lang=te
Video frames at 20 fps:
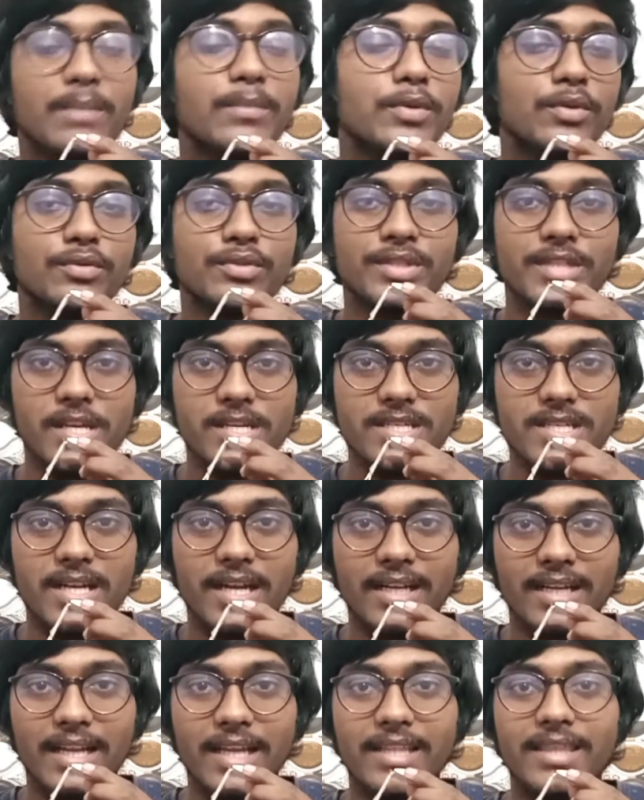మనం యూజ్
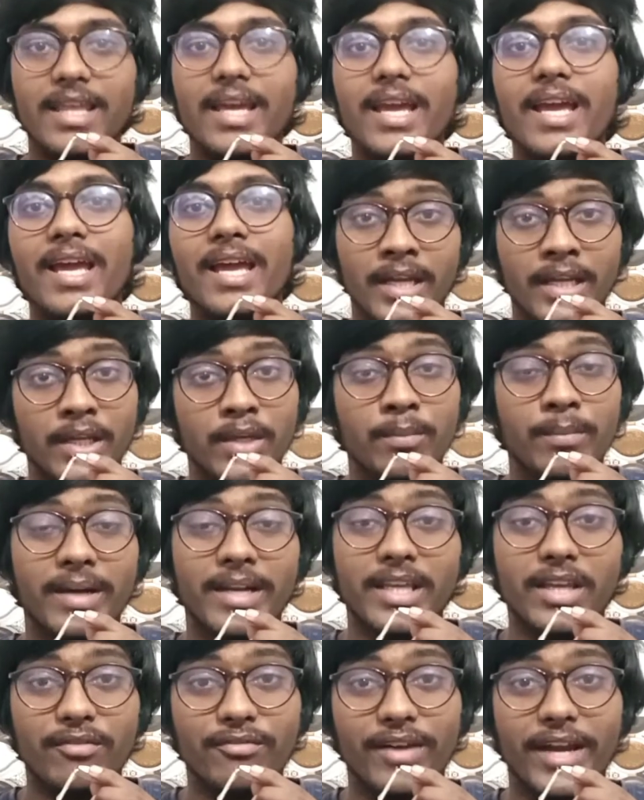చేసినట్లయితే ఇవి
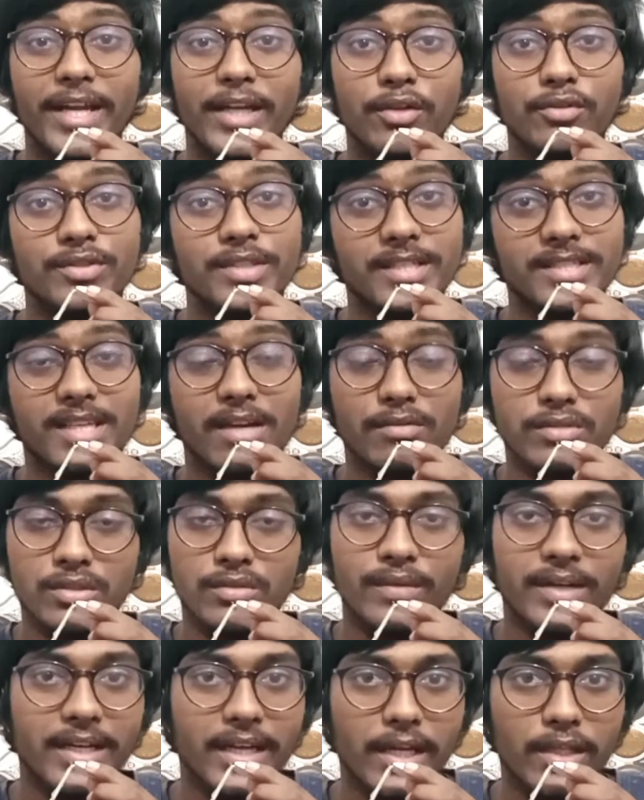మనకి ఫైవ్ టు సిక్స్
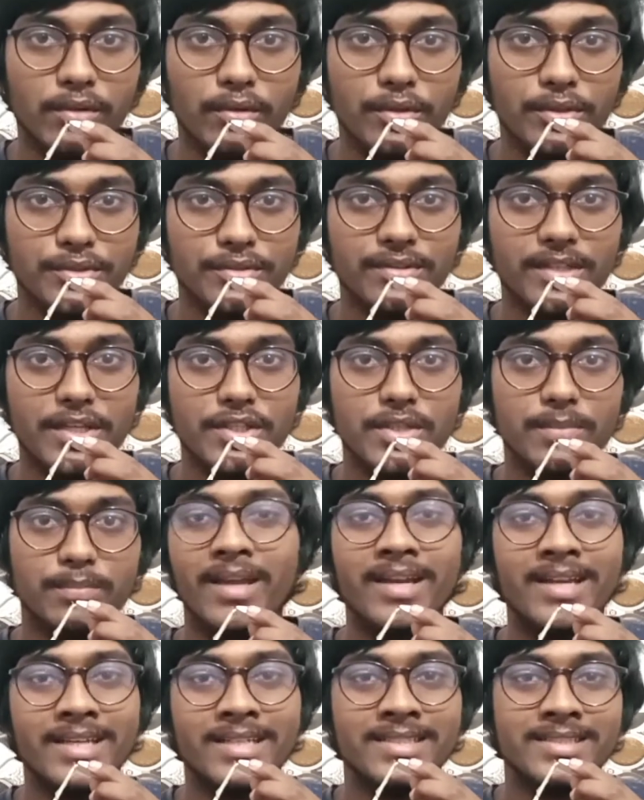అవర్స్ వరకు అయితే వస్తుందని
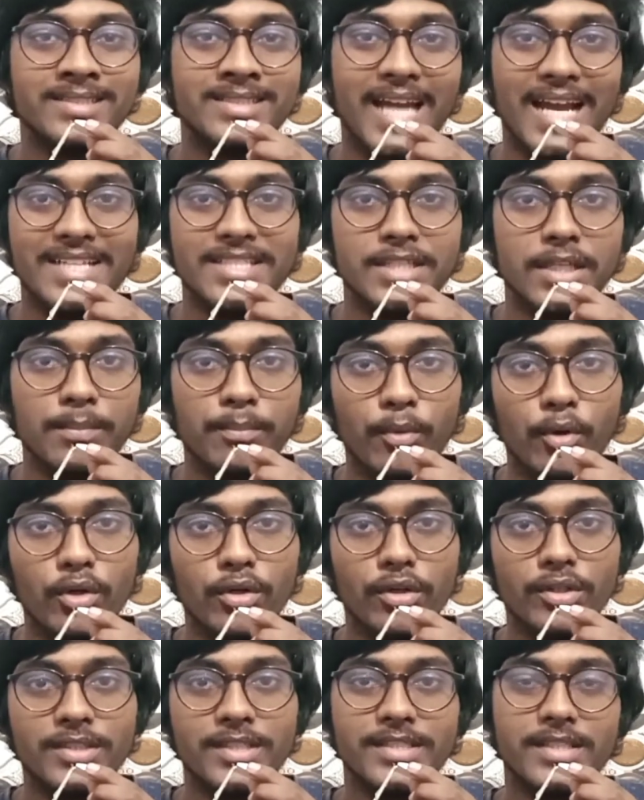చెప్తున్నారు ఛార్జింగ్
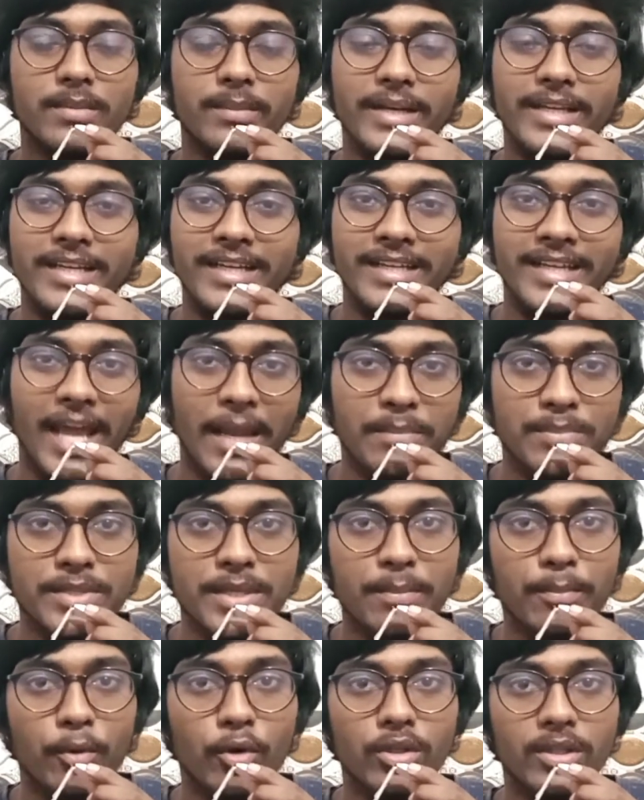పోర్ట్ వచ్చేసి మనకి టైప్
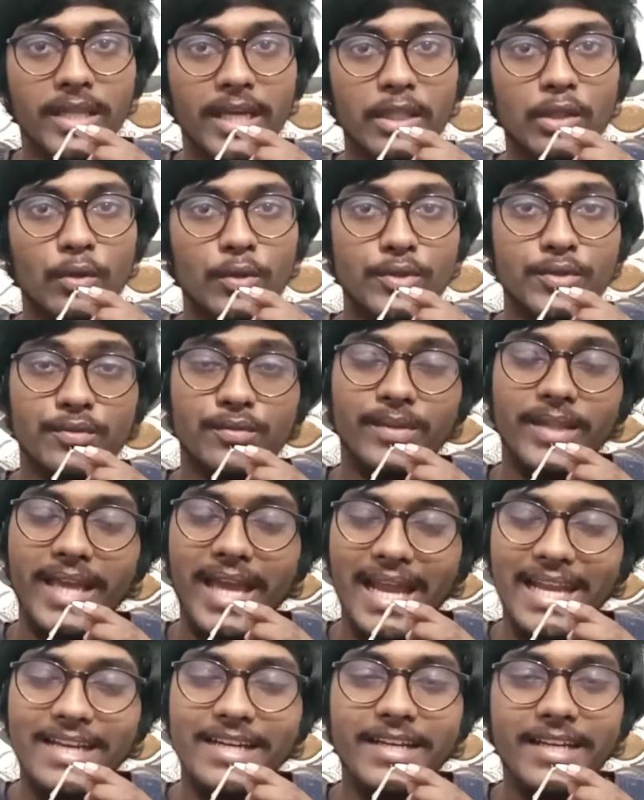సి పోర్ట్ అయితే వస్తుంది
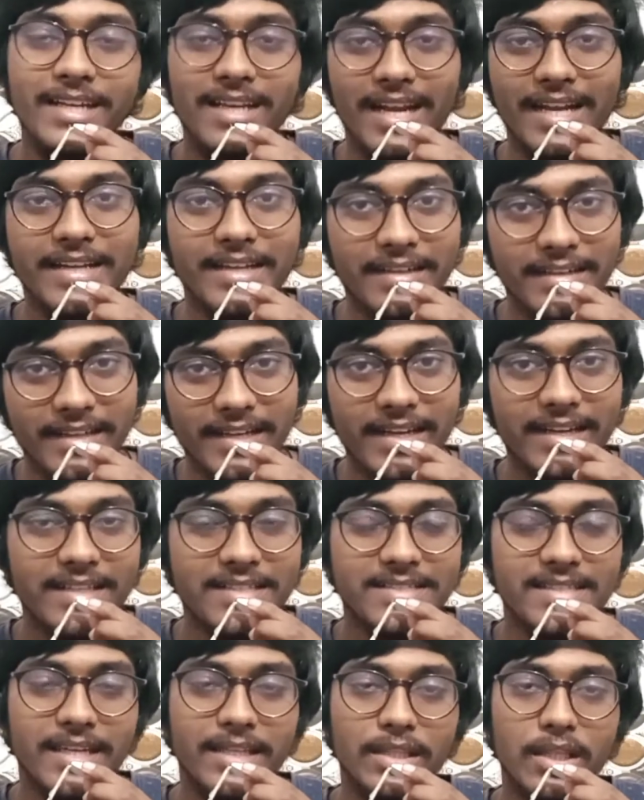ఎల్ఈడి లైట్
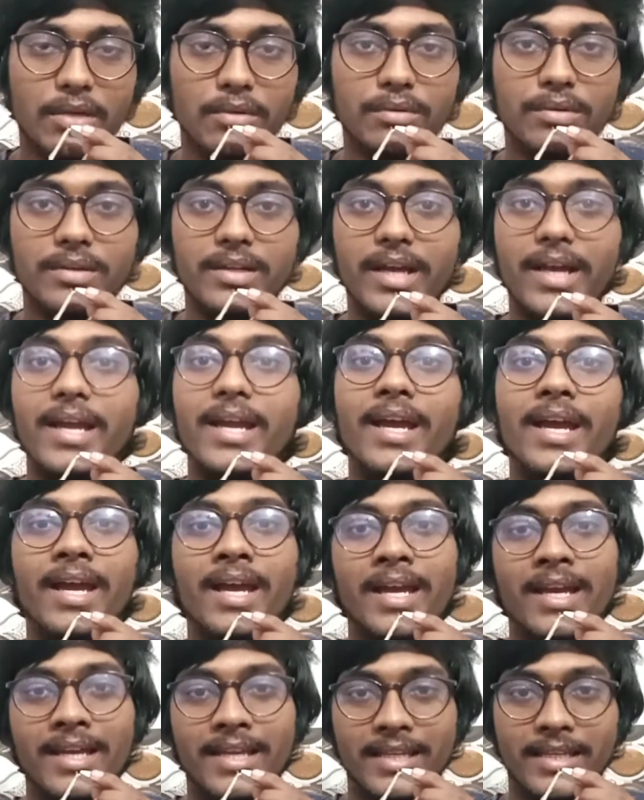ఇండికేటర్స్ అయితే ఉంటాయి
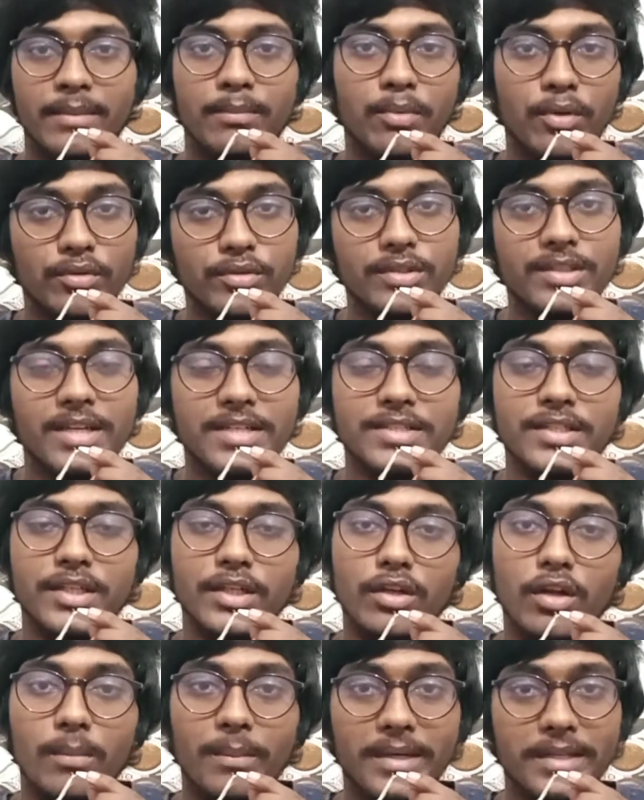ఈ బ్లూటూత్
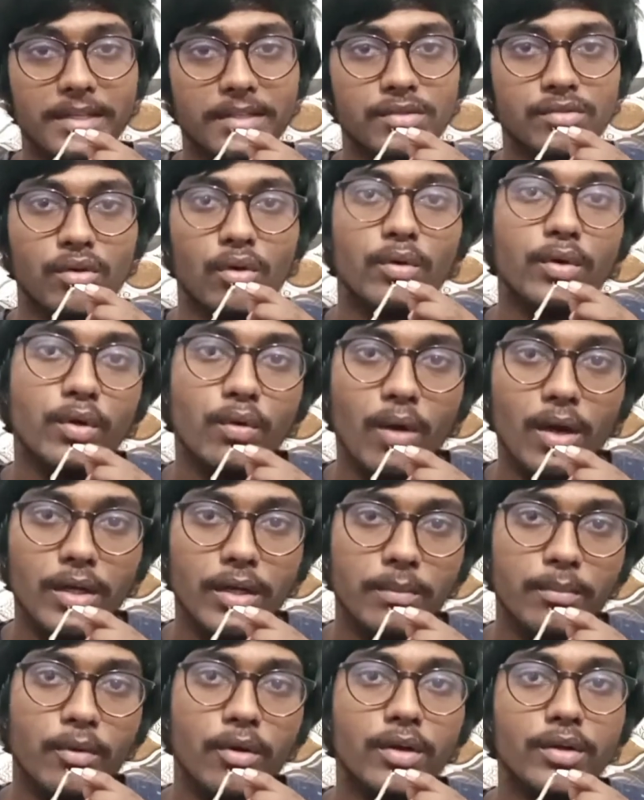హెడ్సెట్లో మనకి సౌండ్
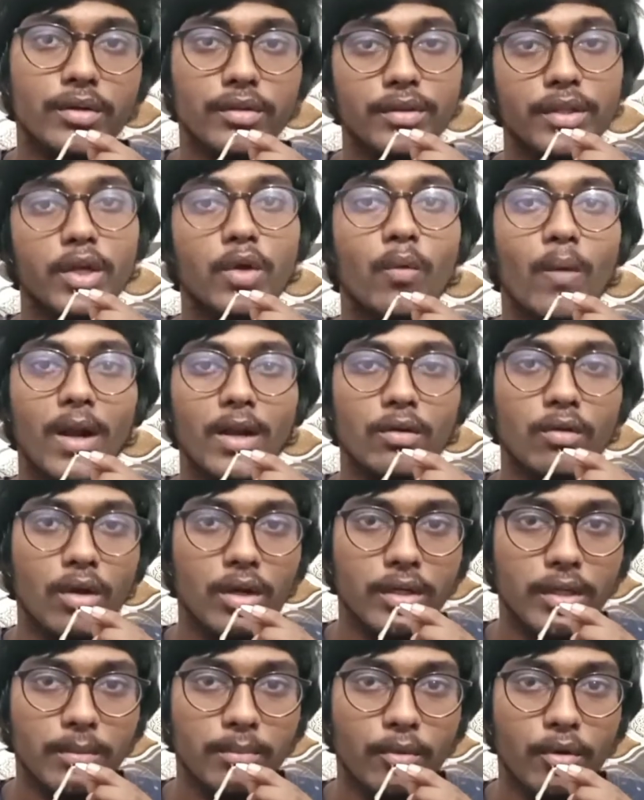క్వాలిటీ బాగుంటుంది క్వాల్ క్వాలిటీ